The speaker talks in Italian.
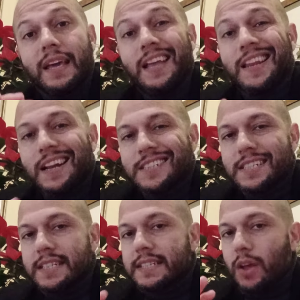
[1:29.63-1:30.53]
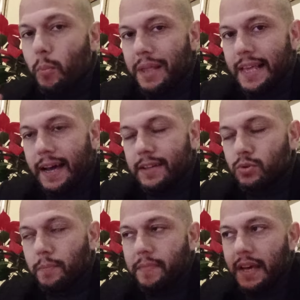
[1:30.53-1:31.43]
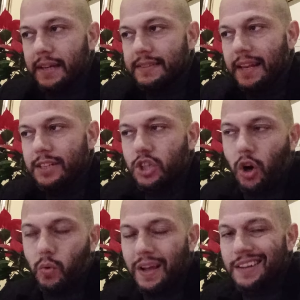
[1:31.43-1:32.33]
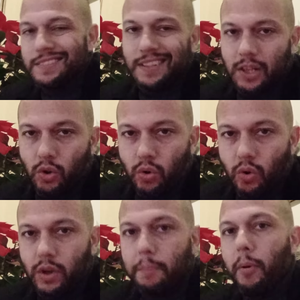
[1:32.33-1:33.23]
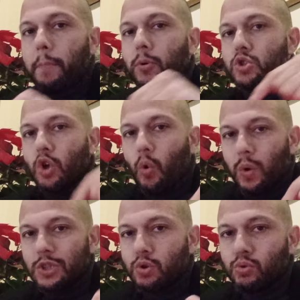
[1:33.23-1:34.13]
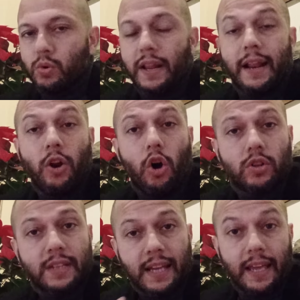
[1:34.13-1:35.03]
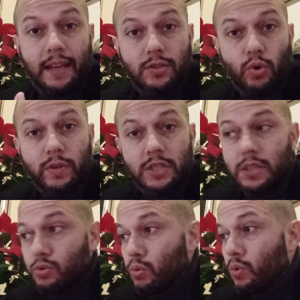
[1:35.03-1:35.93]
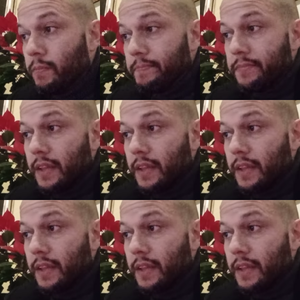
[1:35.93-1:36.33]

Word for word: Il narcisista umiliato. Ti leggerò un articolo che poi posterò qua sotto nelle note, che, dove se tu,